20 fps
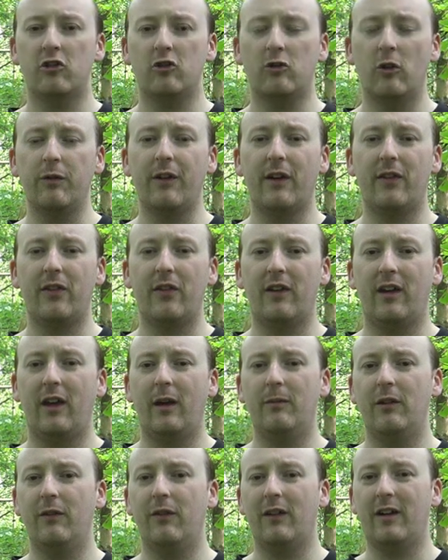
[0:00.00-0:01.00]
Stoffreste
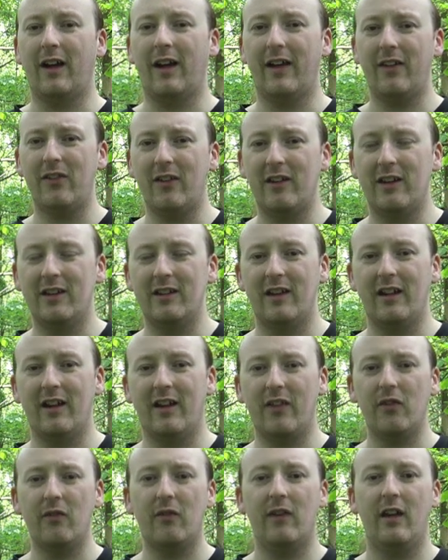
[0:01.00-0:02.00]
geben, die von Geistern
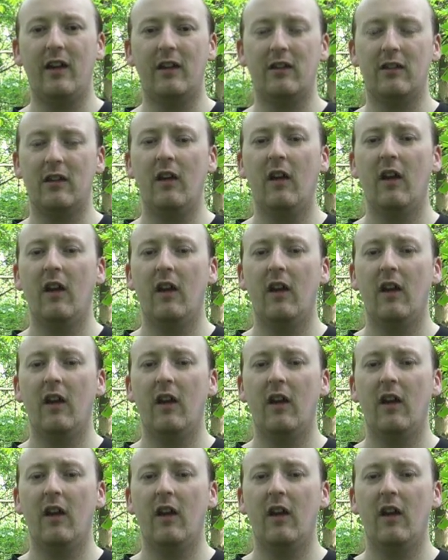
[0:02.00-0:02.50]
hinterlassen werden.